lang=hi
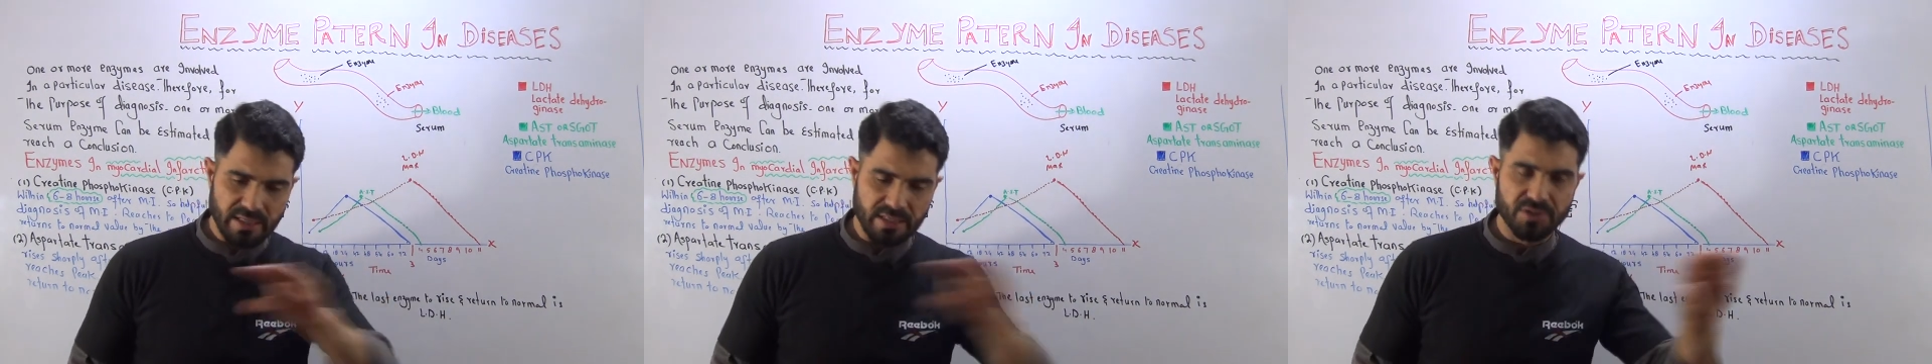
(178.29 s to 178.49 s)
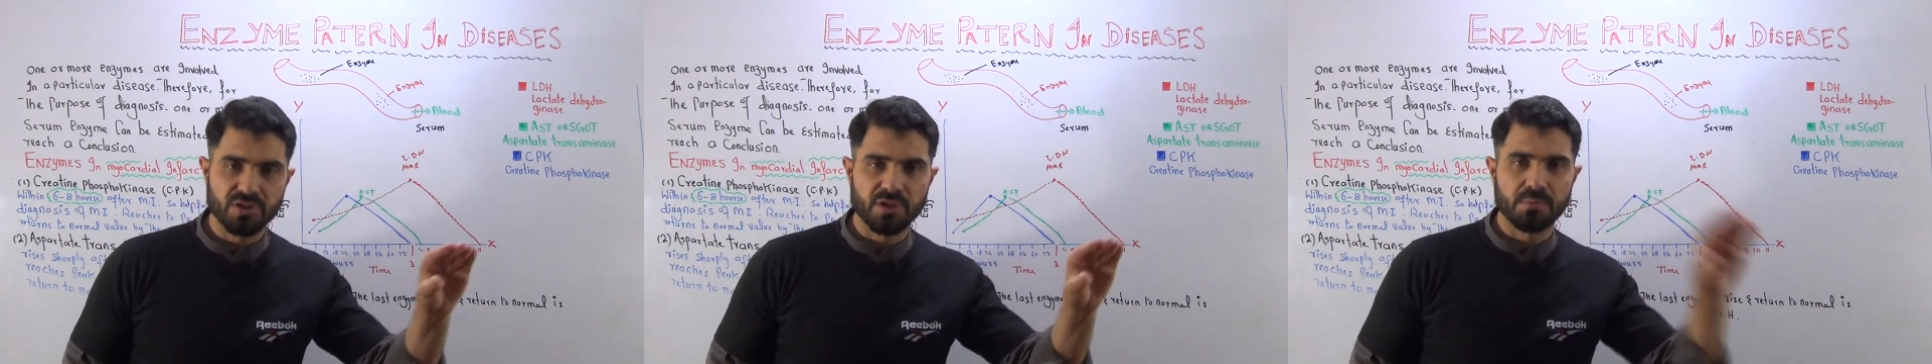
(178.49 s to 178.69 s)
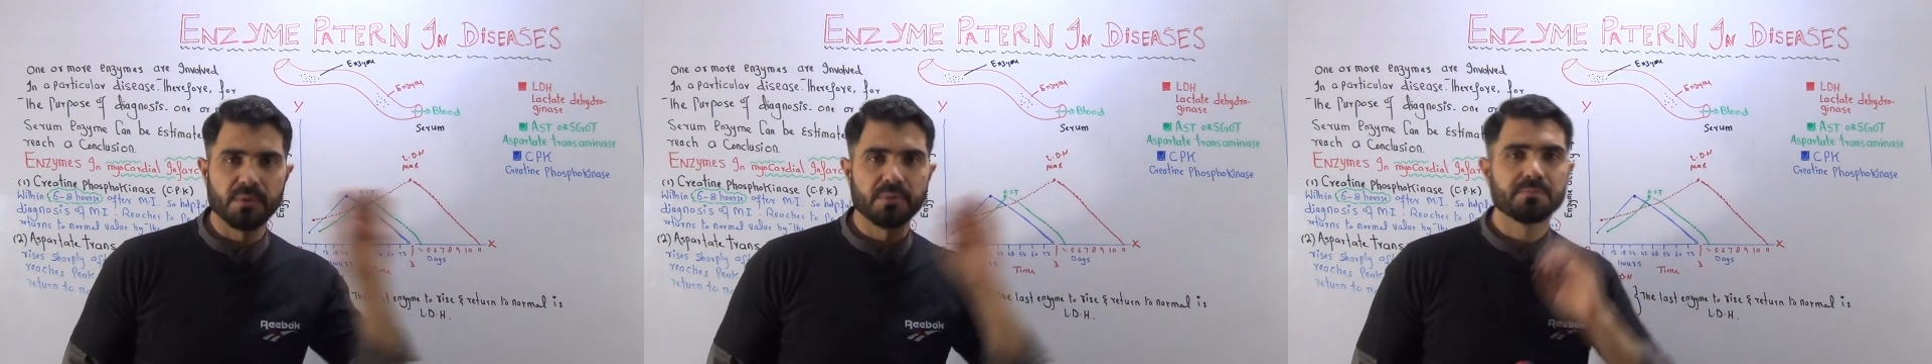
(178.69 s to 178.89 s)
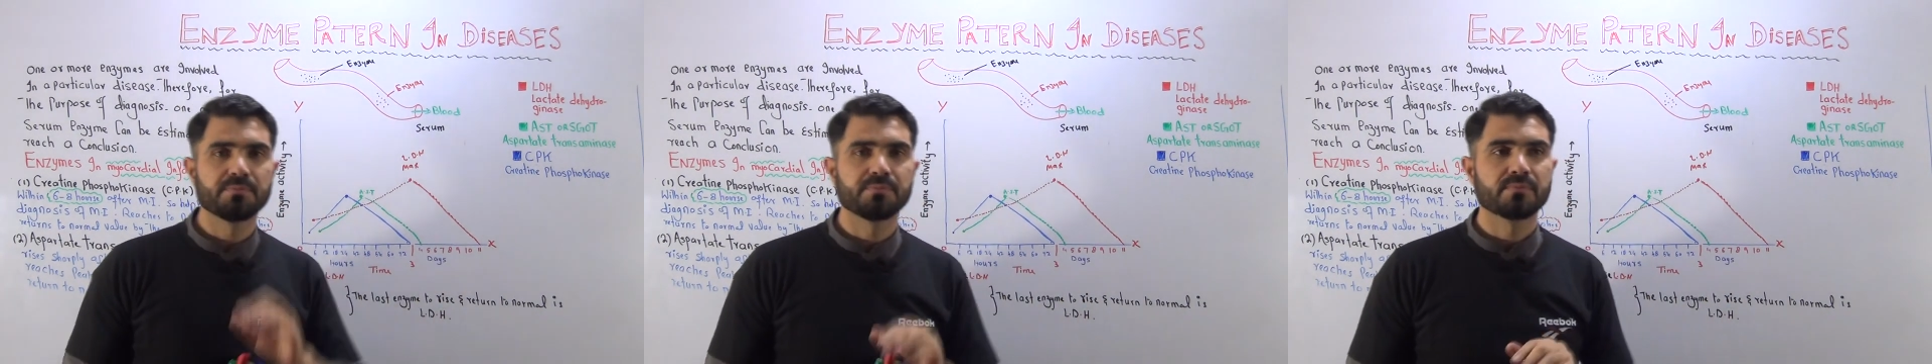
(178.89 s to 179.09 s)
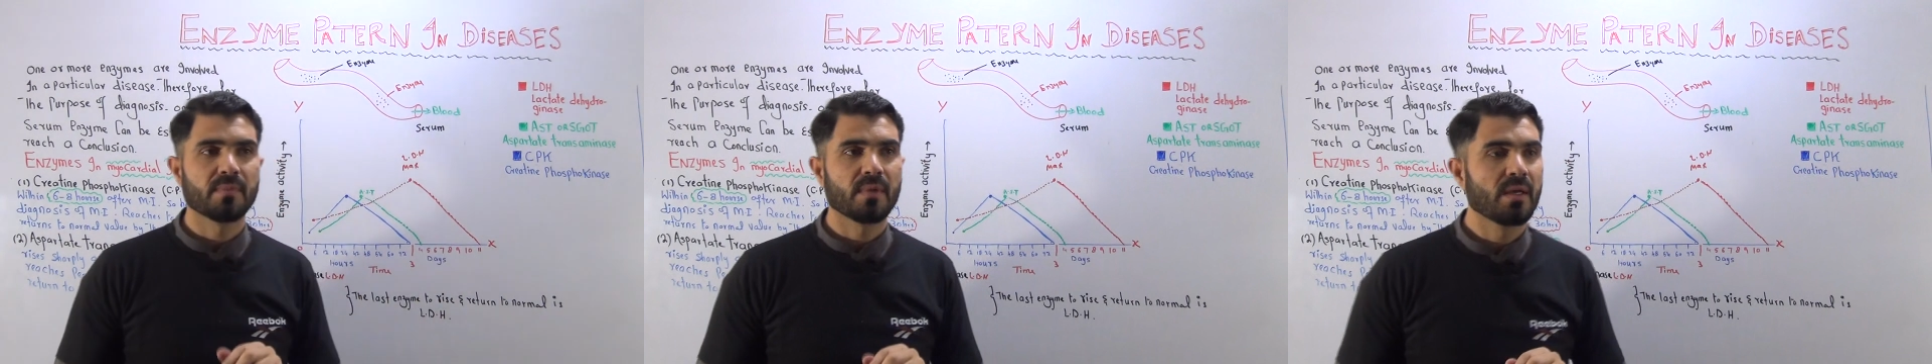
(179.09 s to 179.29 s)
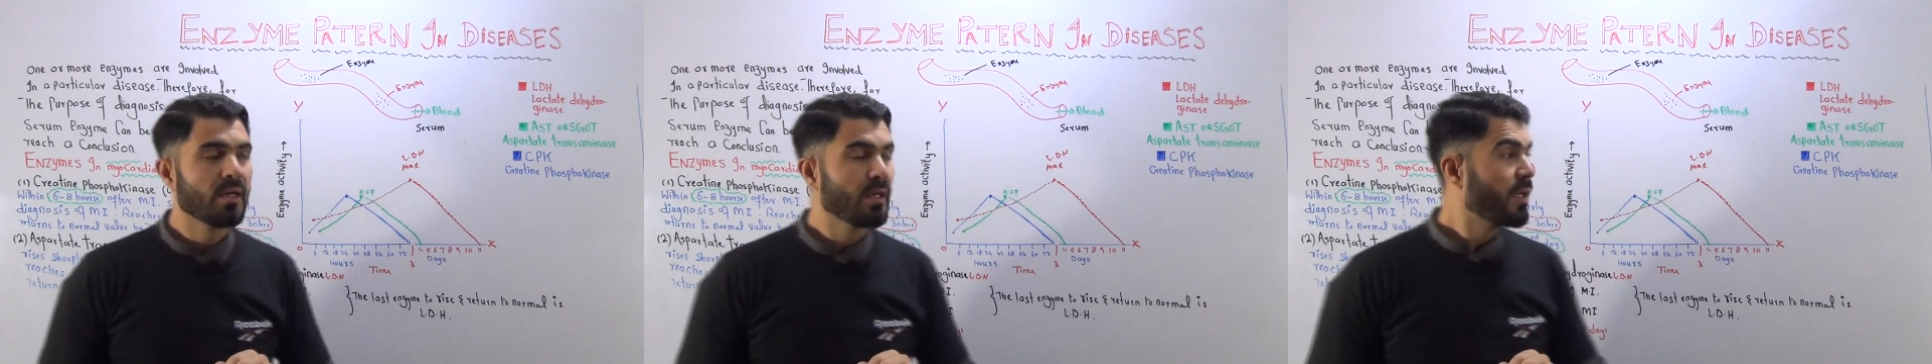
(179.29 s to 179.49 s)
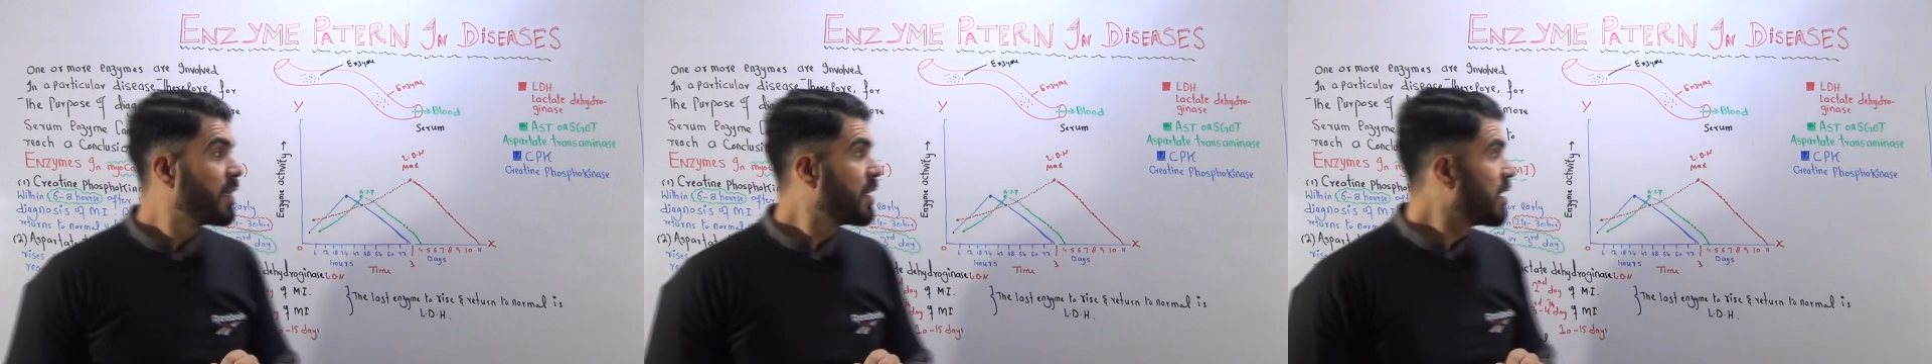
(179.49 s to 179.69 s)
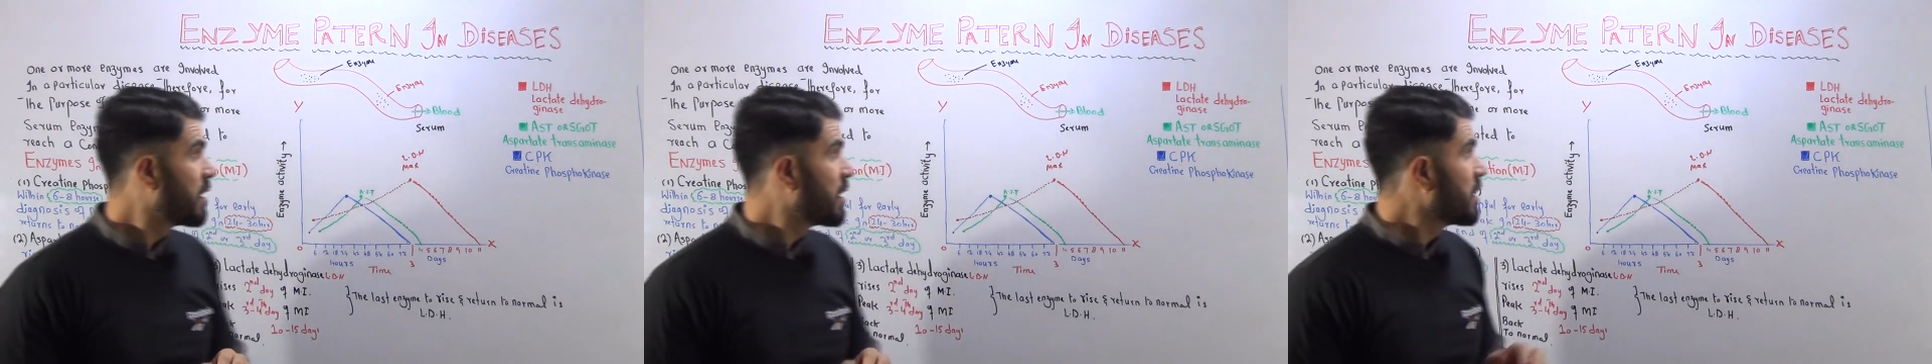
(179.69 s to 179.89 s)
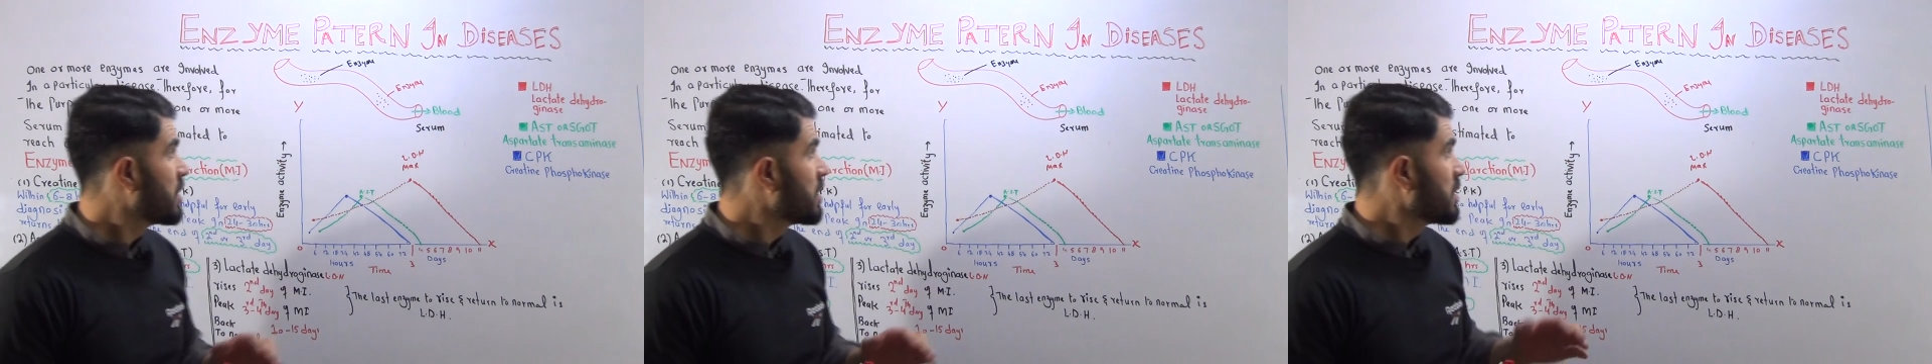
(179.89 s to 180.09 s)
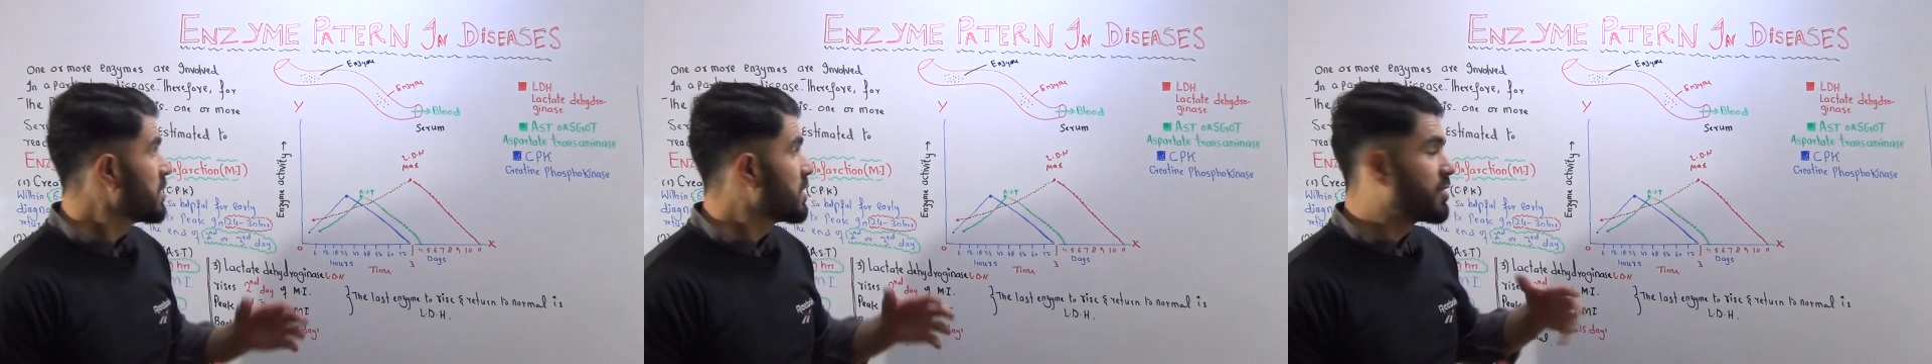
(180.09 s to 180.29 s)
कंडीशन
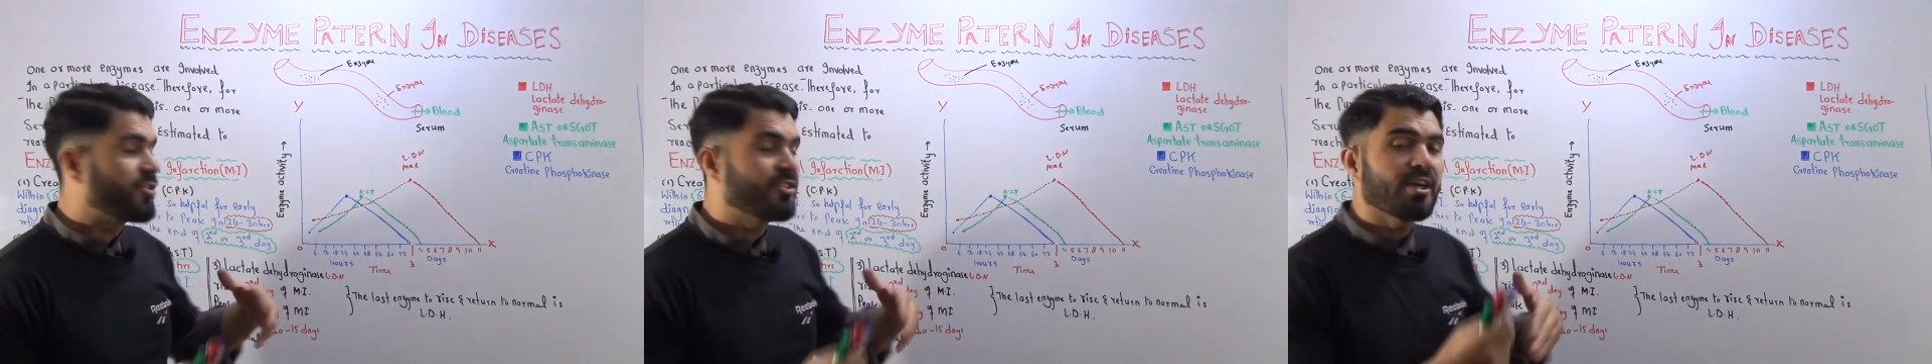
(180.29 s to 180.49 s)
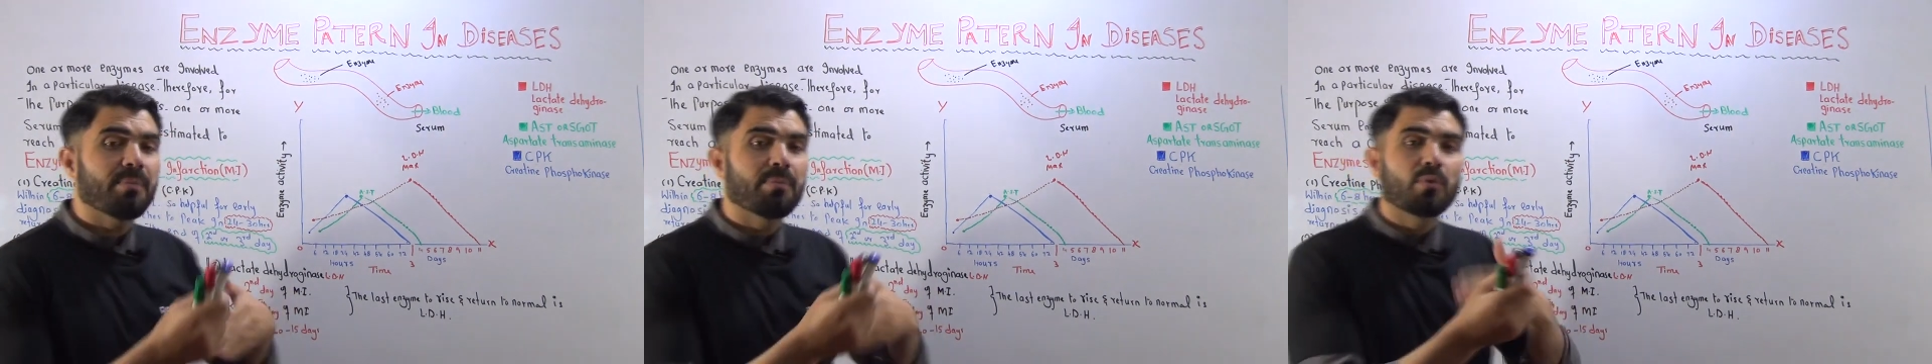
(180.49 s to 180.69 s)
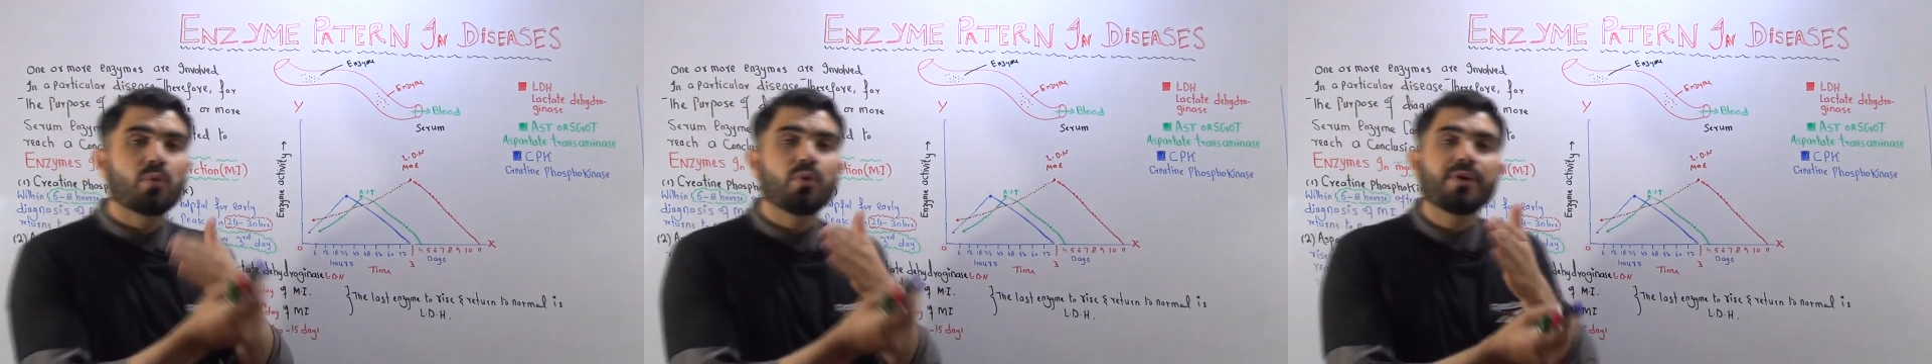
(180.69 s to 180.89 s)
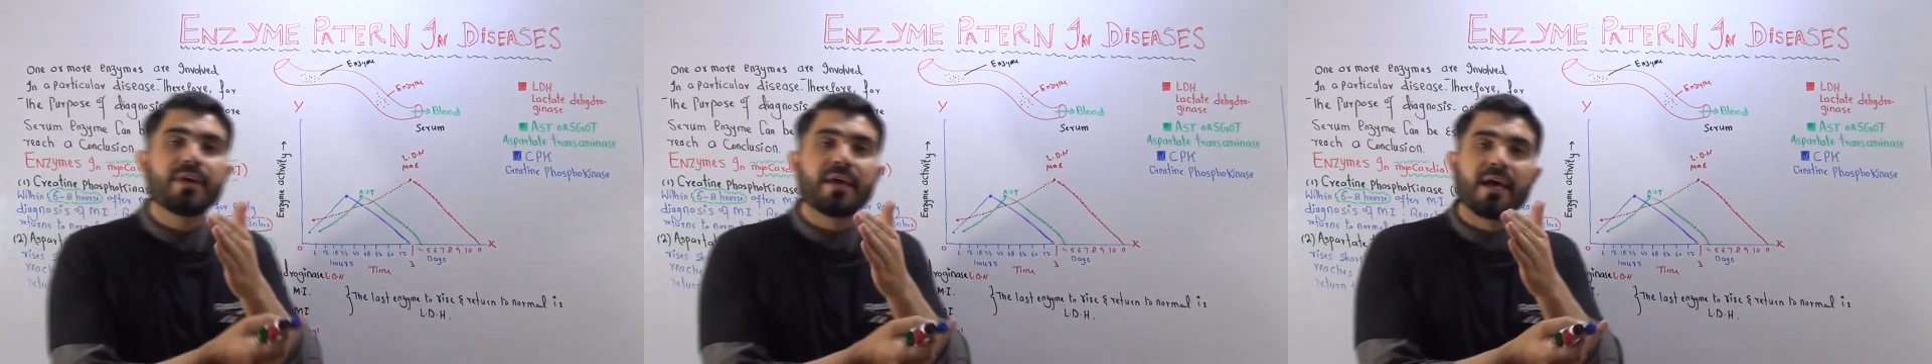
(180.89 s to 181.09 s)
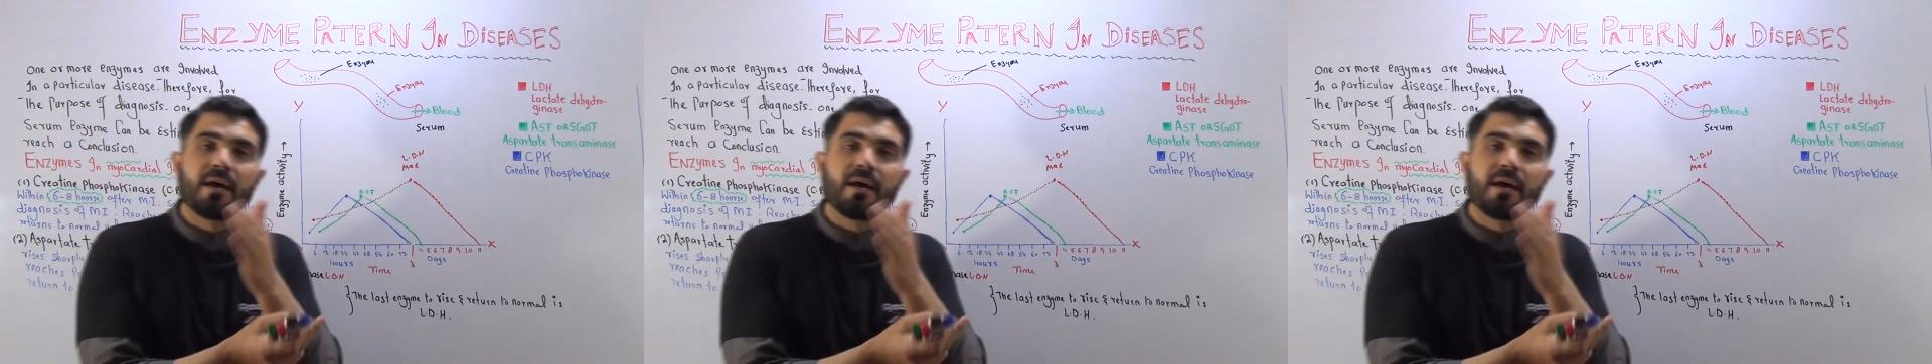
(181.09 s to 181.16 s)
में जब कोई